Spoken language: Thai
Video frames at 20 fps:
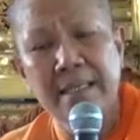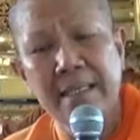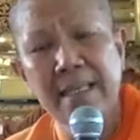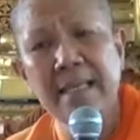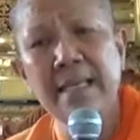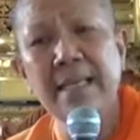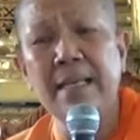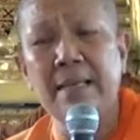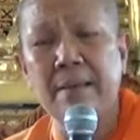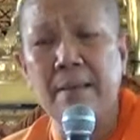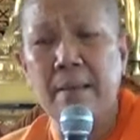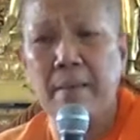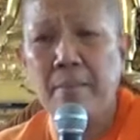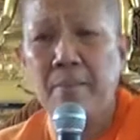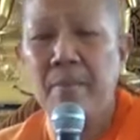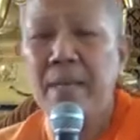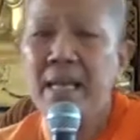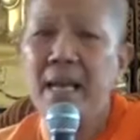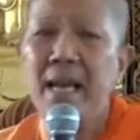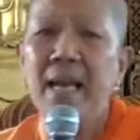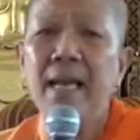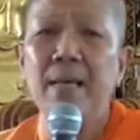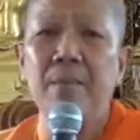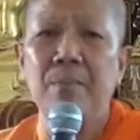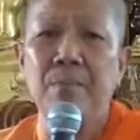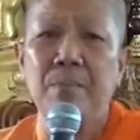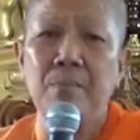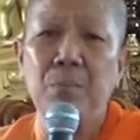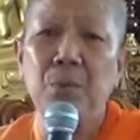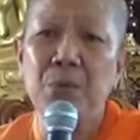ที่ไม่ให้
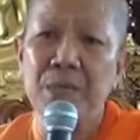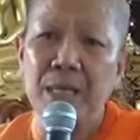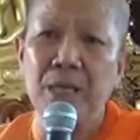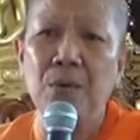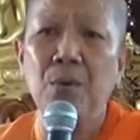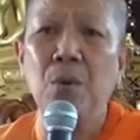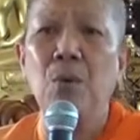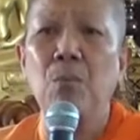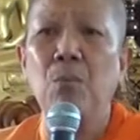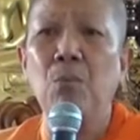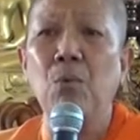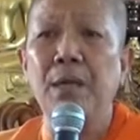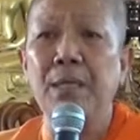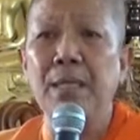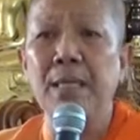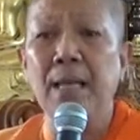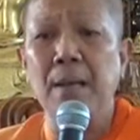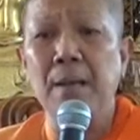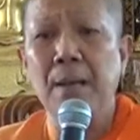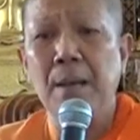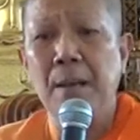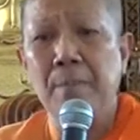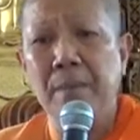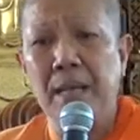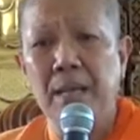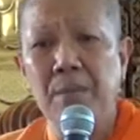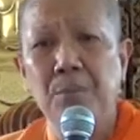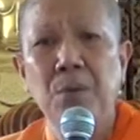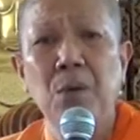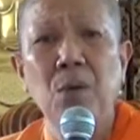ผู้หญิงออกบวชเนี่ย
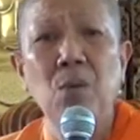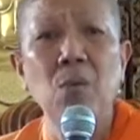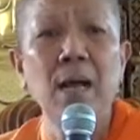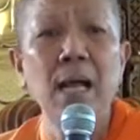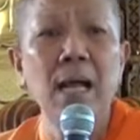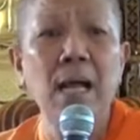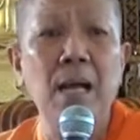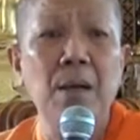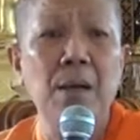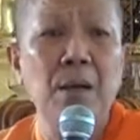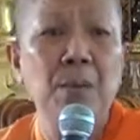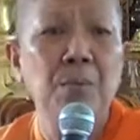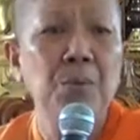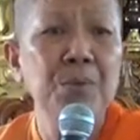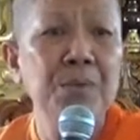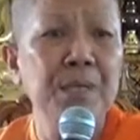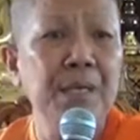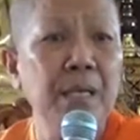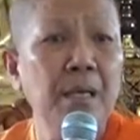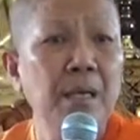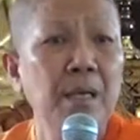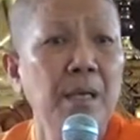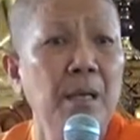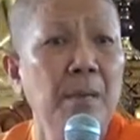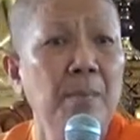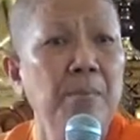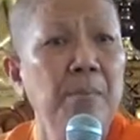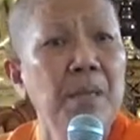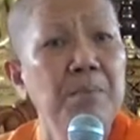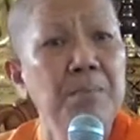เป็นเพราะว่าผู้หญิง
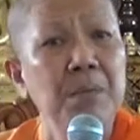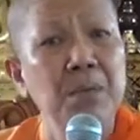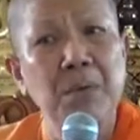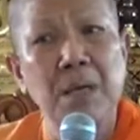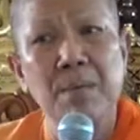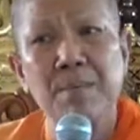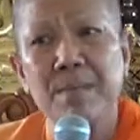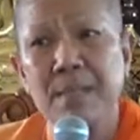ไม่มีความ